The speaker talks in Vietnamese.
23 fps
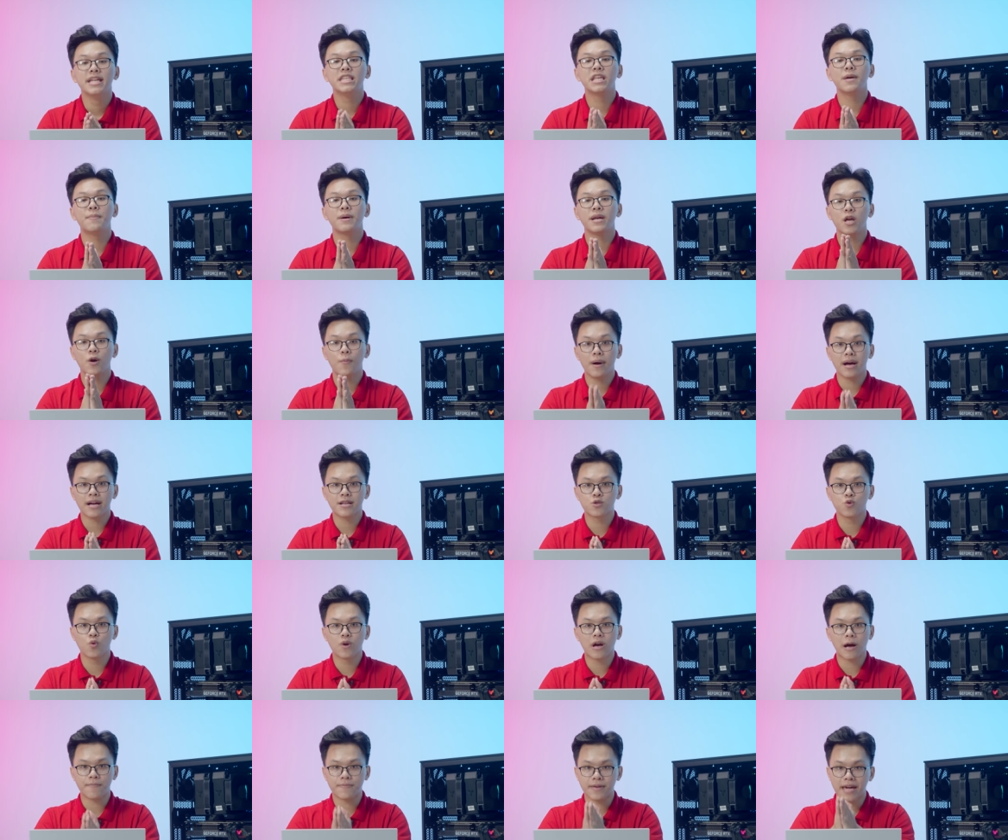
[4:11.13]
Nhưng mà nếu mà
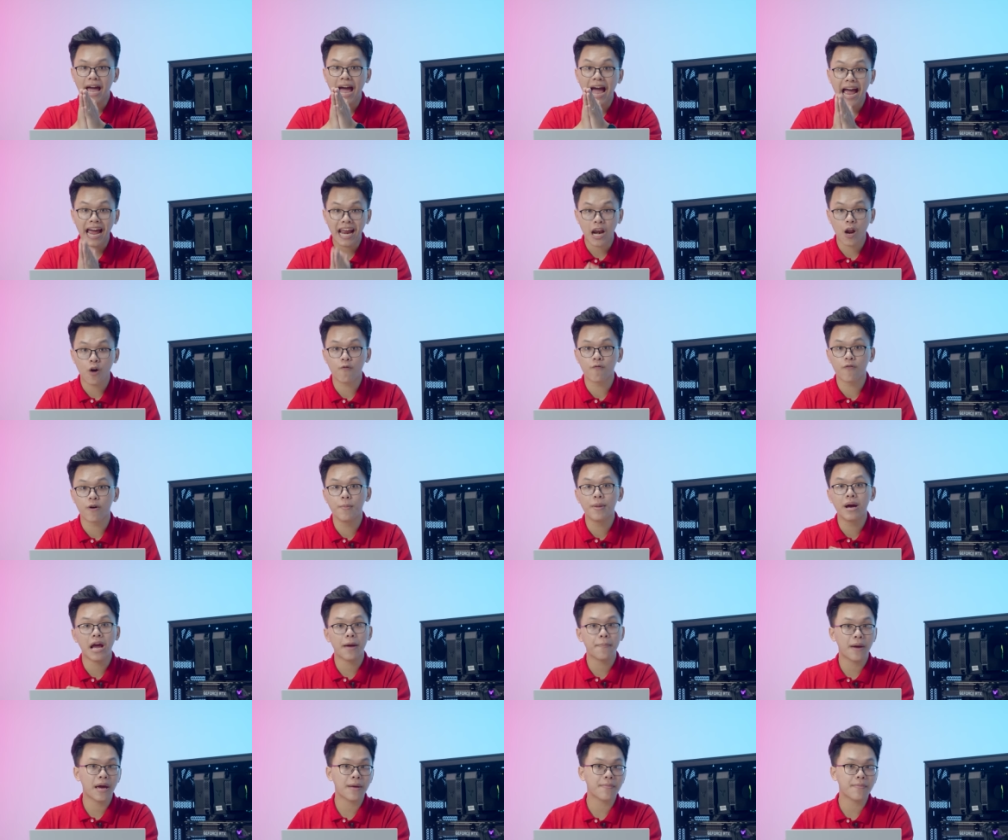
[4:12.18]
chú cảm thấy hài lòng với mức F